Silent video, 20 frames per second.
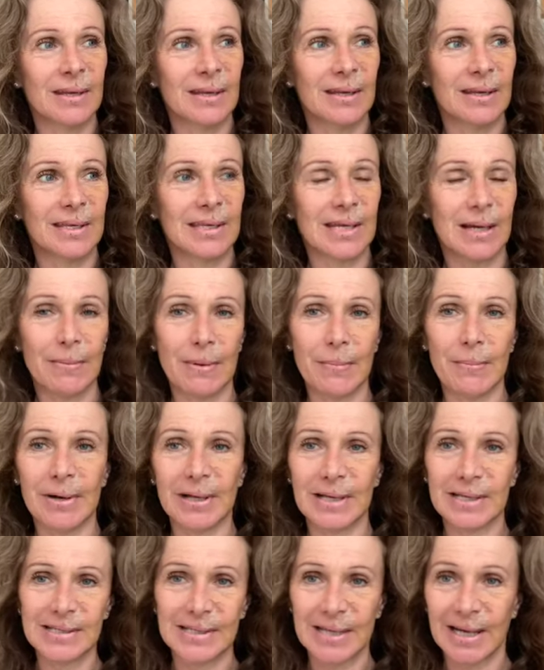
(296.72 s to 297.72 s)
Ich habe einmal
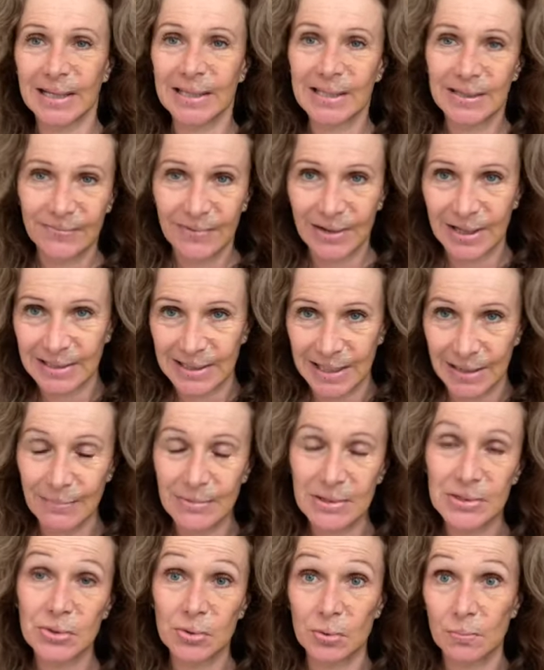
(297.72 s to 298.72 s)
gesagt, die war
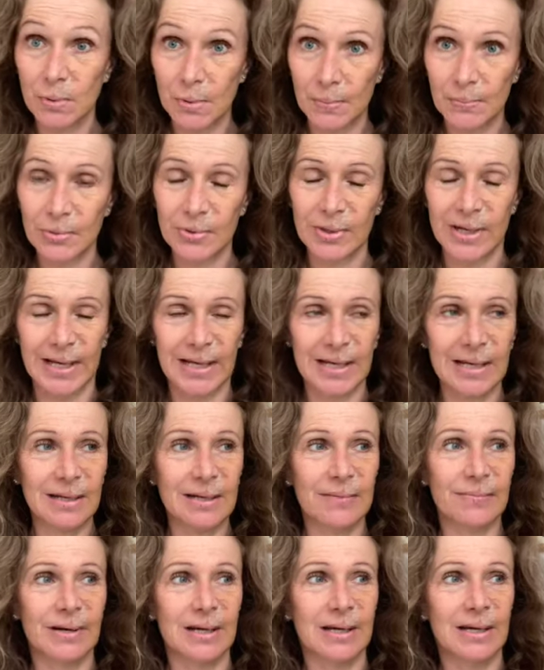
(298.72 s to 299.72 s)
damals so populär,
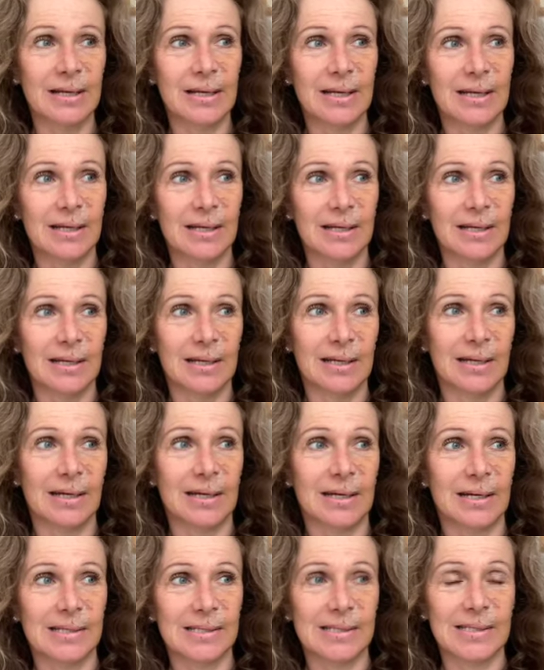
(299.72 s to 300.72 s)
aber
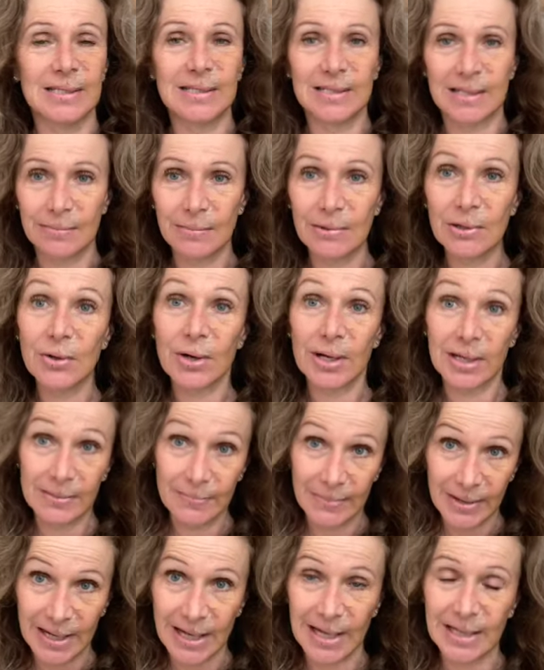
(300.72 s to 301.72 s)
äh, sie ist immer noch eine
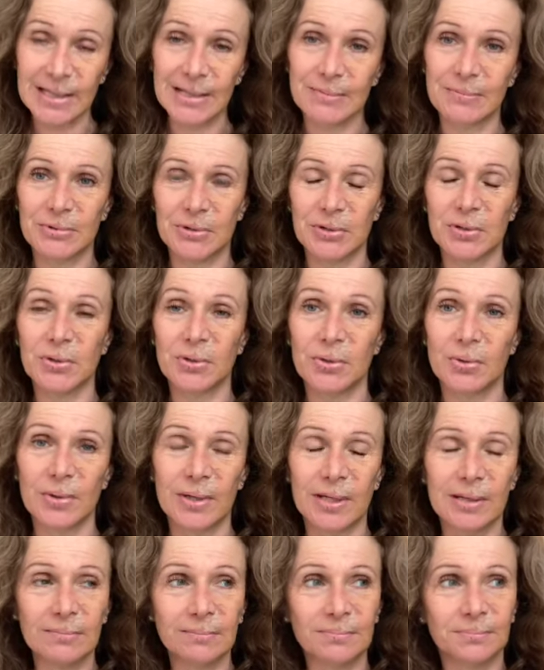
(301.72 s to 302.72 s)
bekannte
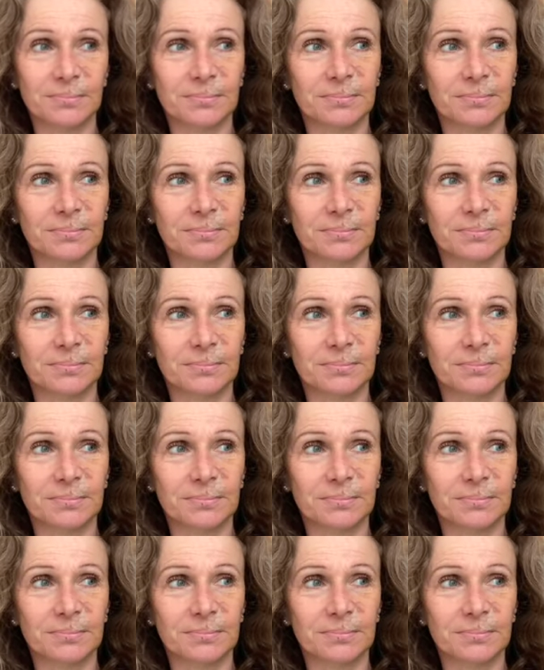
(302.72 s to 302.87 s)
Psychologin.